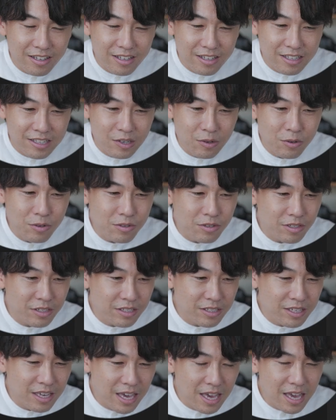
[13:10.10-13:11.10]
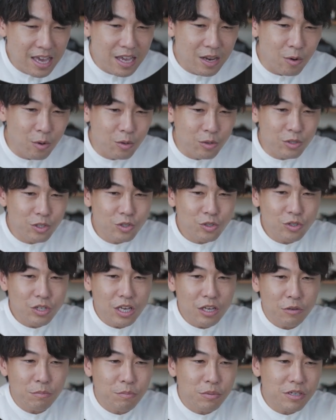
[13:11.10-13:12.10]

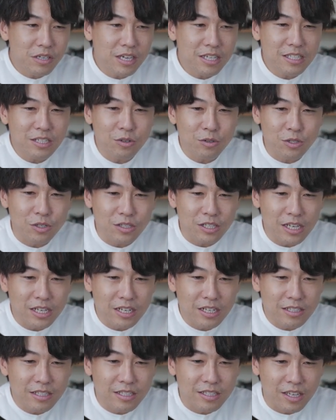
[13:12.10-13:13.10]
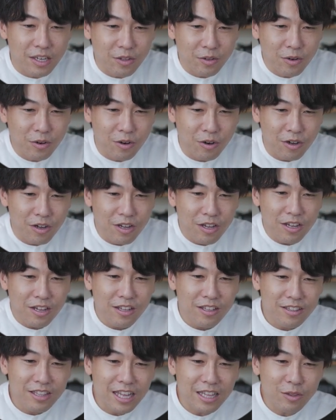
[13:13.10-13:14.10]
4K60fps の素材なんですけど
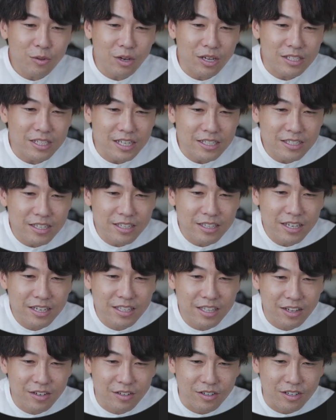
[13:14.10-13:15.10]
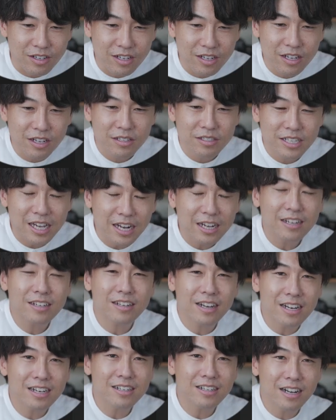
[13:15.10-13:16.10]
なんとか再生できてる若
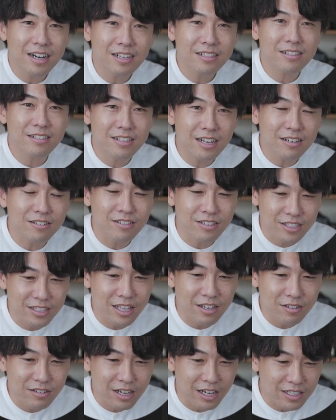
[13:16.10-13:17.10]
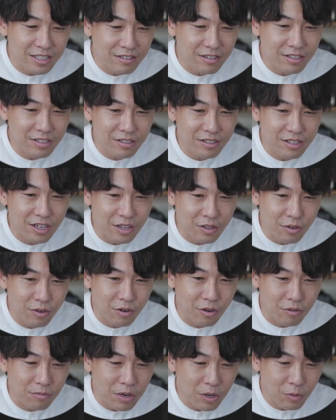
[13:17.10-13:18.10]
干カクカクしてる感じはするけ
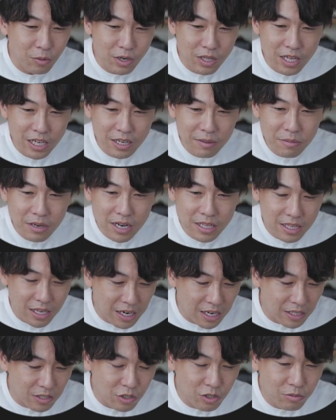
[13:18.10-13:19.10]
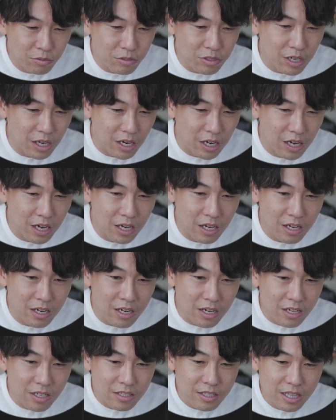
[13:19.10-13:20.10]
どまあこれだけ見れたら十分かな
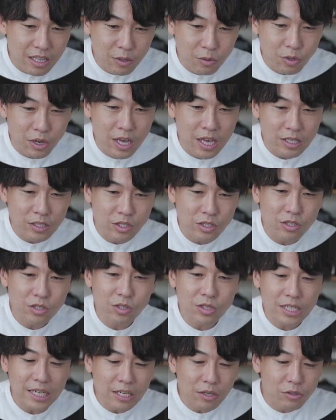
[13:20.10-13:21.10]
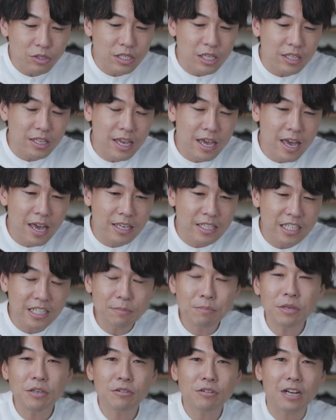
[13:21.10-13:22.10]
ただこれずっと作業してて
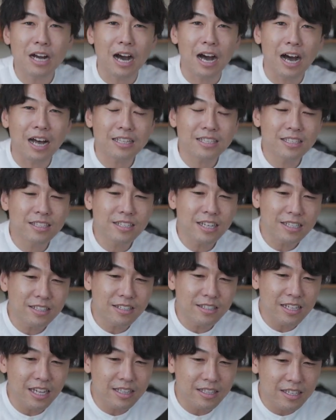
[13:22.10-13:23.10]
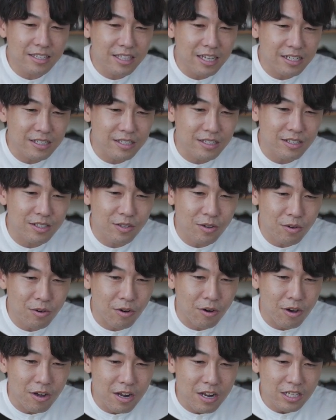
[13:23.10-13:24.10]
CPU が熱々になってきたりする
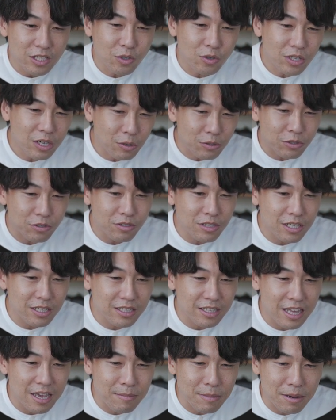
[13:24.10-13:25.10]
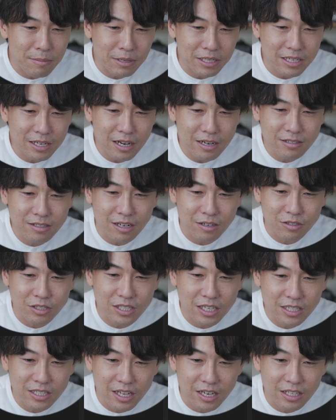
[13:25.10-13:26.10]
と処理が遅くなって、まあ、またカクカクし
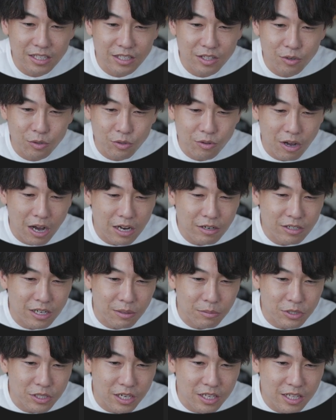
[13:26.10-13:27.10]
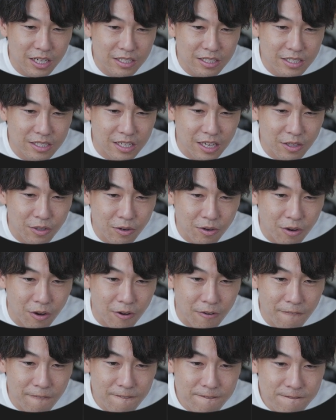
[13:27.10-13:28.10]
てきたりっていうことはあるかもしれないんですけど
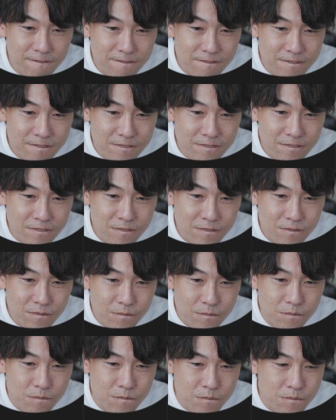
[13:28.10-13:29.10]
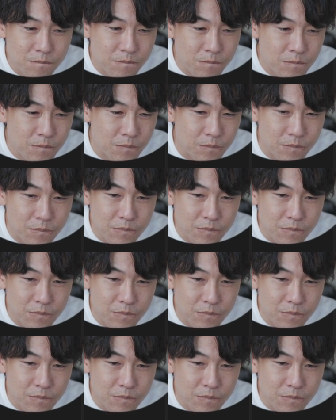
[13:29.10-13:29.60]
うんうんうん